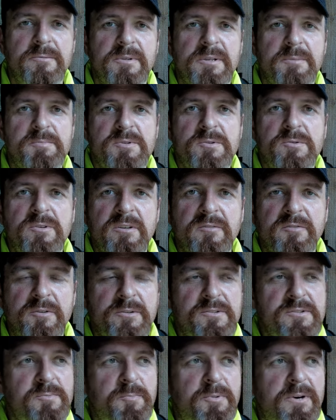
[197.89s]
über die Psyche von
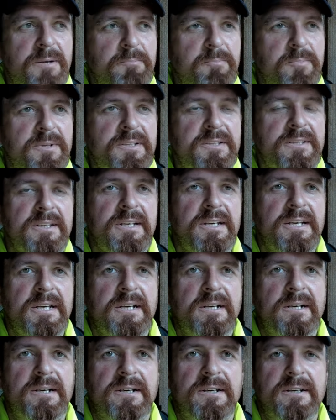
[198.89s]
uns Preppern,
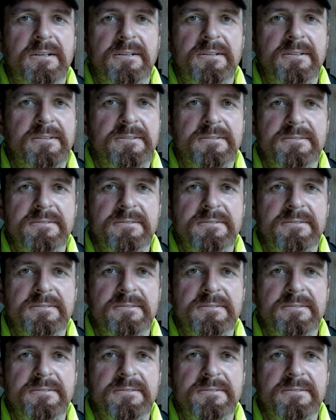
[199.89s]
äh,